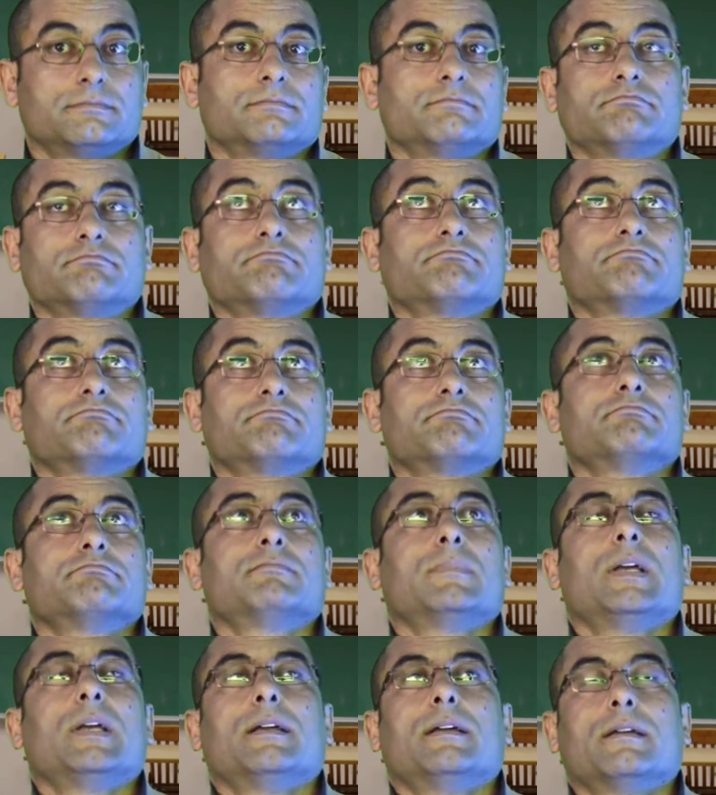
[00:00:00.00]
آه،
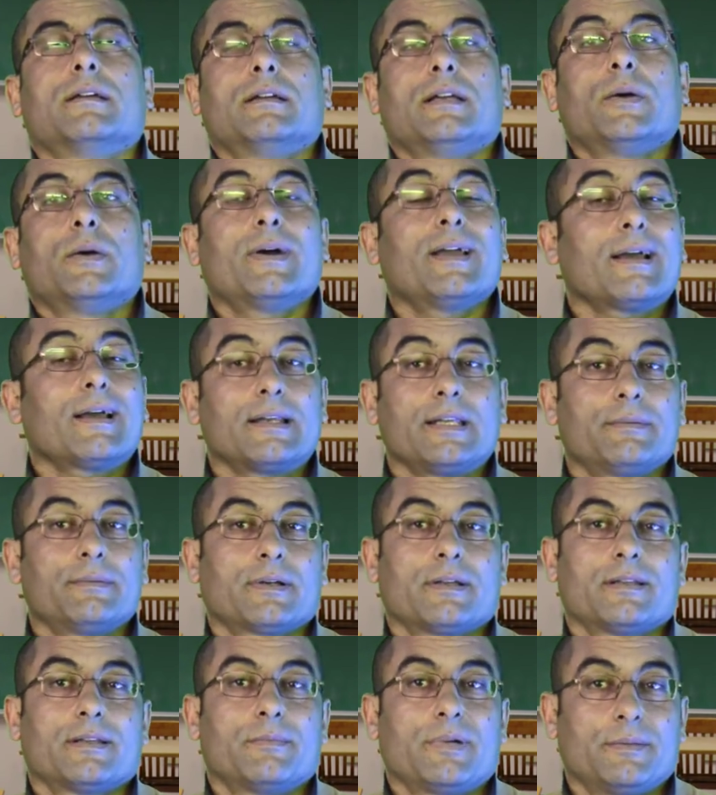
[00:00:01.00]
هوايه غريبه
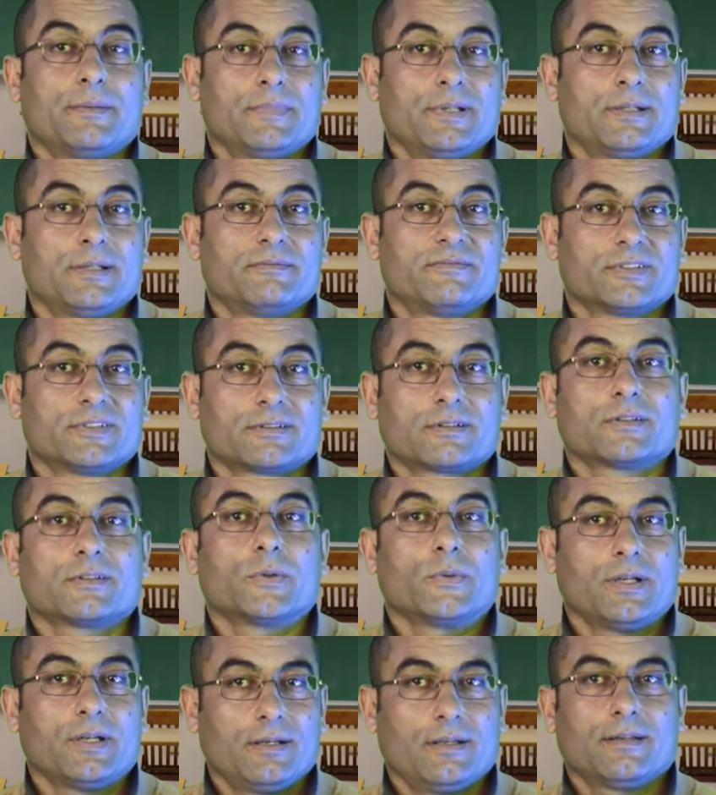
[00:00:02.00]
كده بعملها من فتره
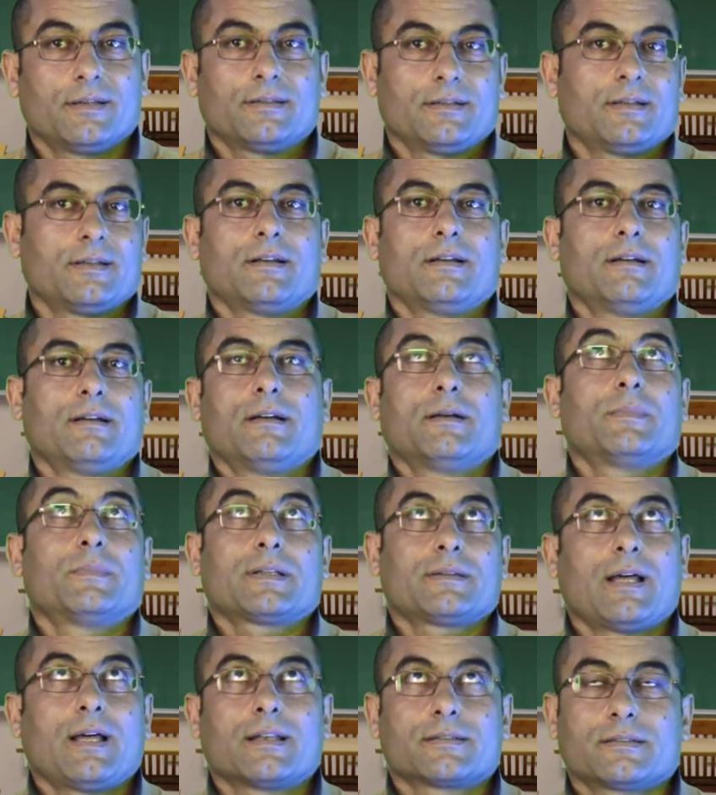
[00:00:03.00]
طويله ان انا
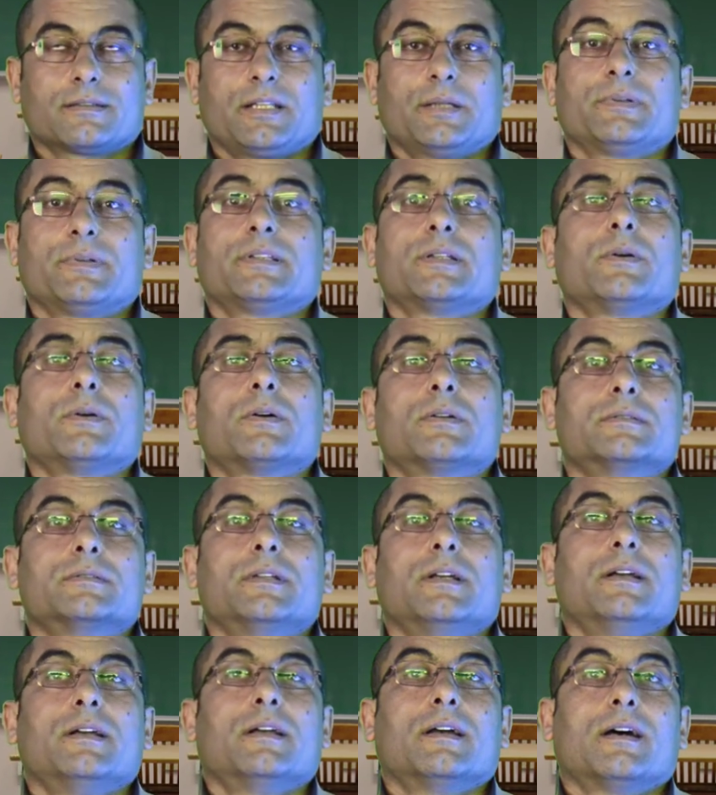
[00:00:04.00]
بطلع على سطح بيتنا واقعد
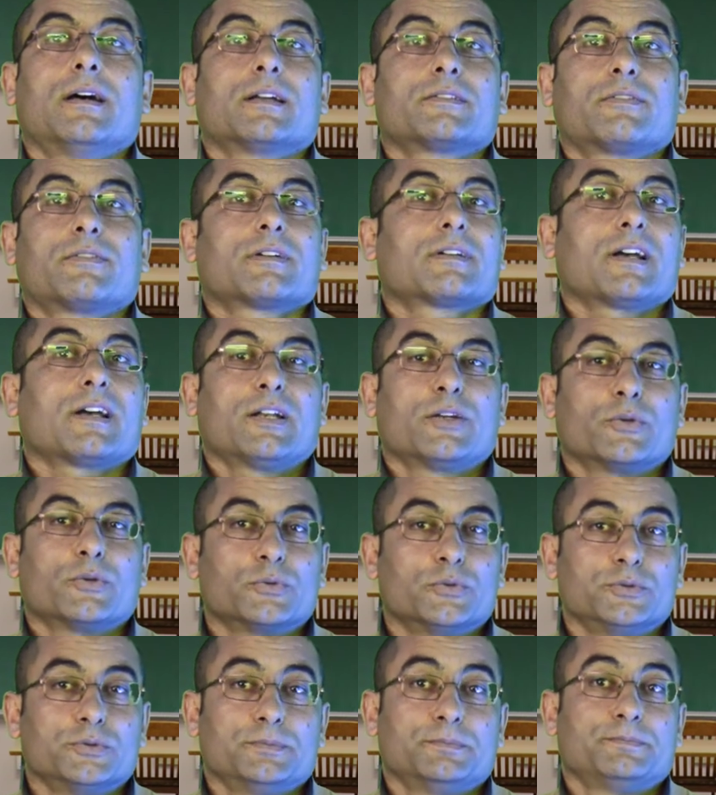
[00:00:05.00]
اتفرج على
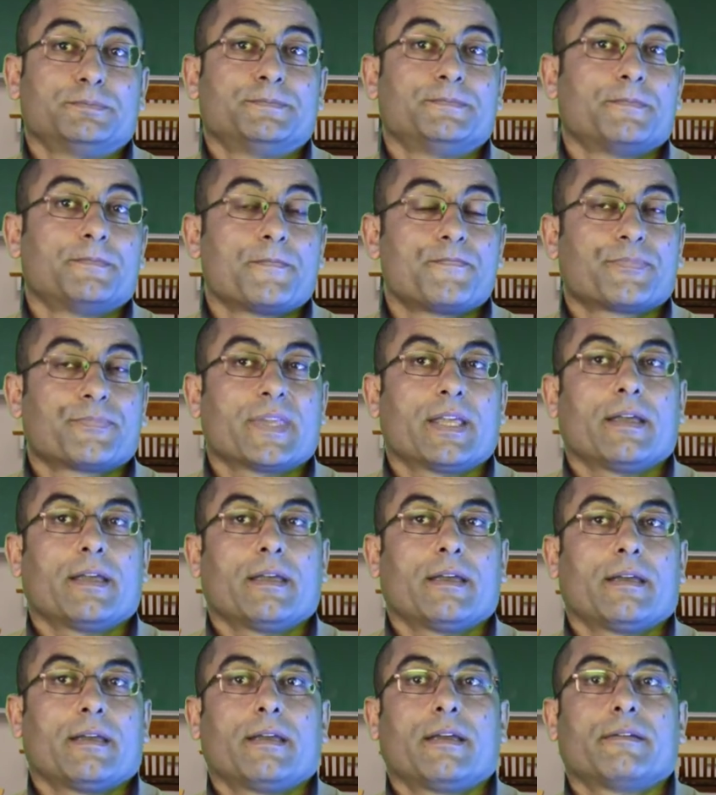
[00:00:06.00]
النجوم
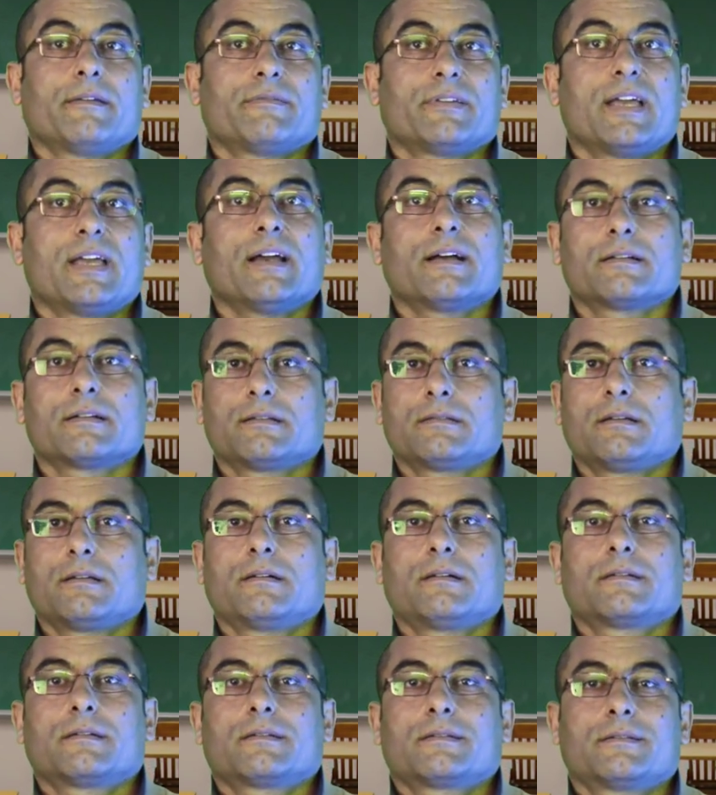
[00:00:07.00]
آه، في اخر
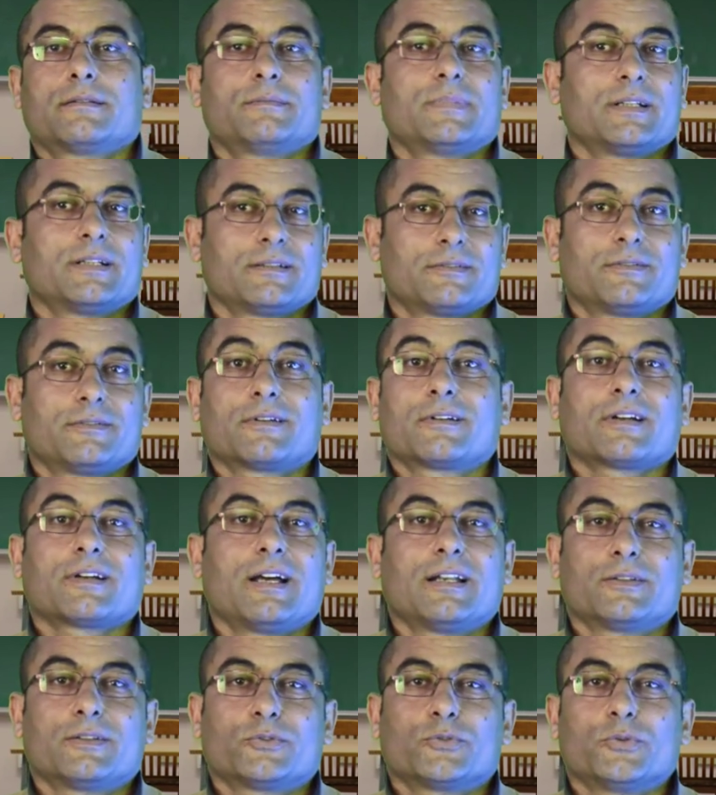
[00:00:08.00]
النهار بتفرج
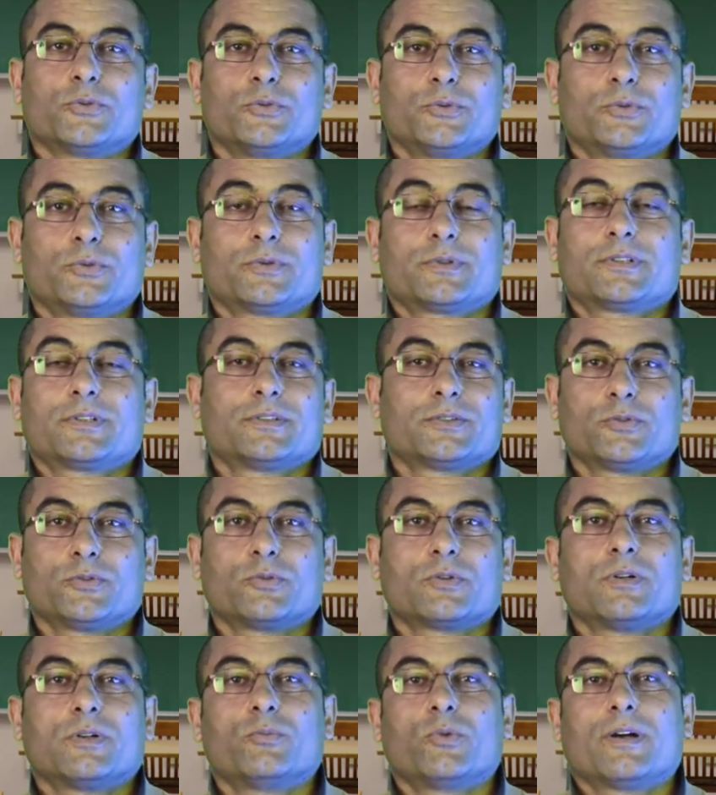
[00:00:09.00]
على الطيور
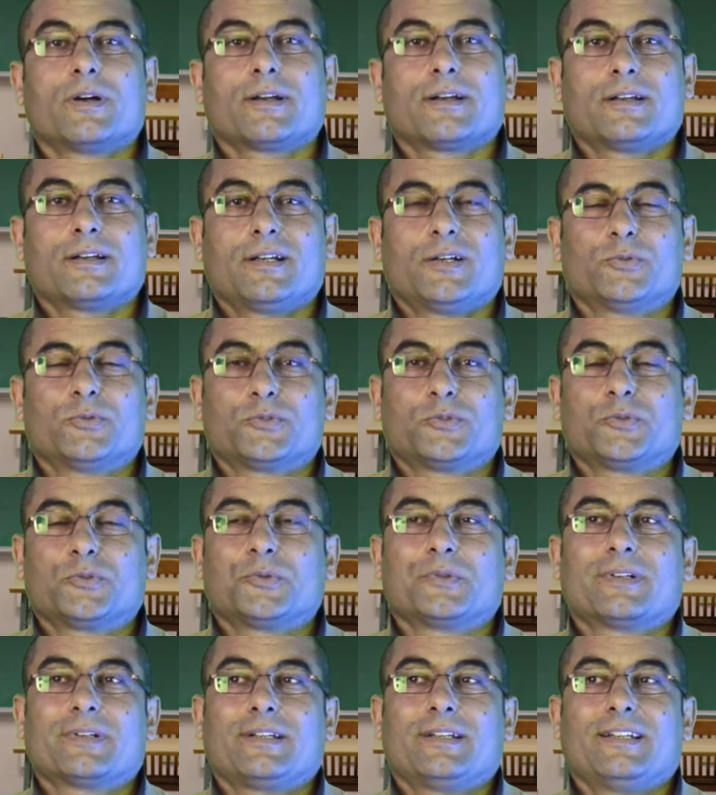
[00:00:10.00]
طيور المهاجره
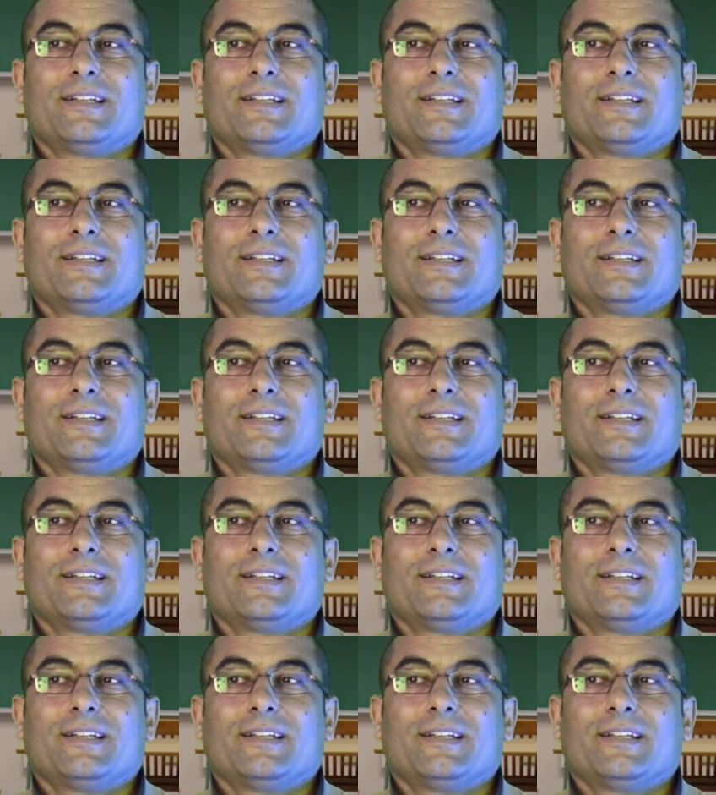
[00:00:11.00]
والطيور